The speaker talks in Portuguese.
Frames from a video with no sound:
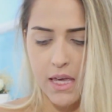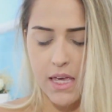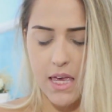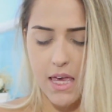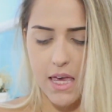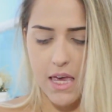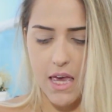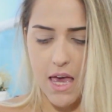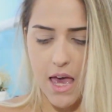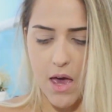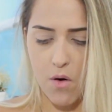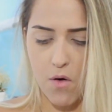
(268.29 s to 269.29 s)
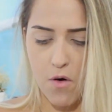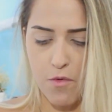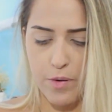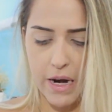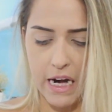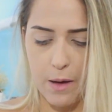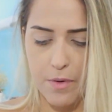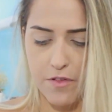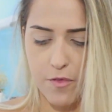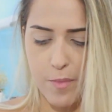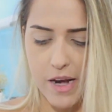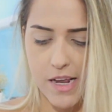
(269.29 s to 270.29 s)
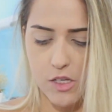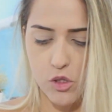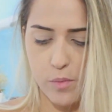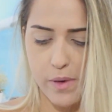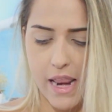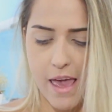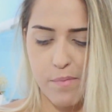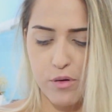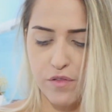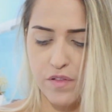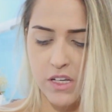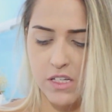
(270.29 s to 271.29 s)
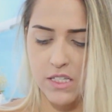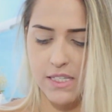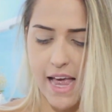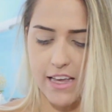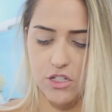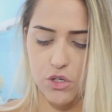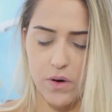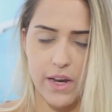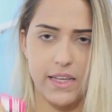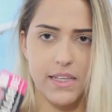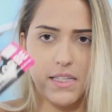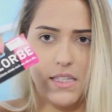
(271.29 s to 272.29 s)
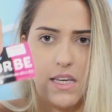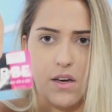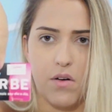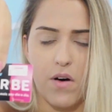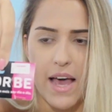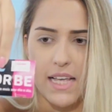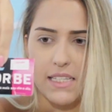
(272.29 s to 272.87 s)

E eu comprei na perfumaria Sumire por R$27,45. É essa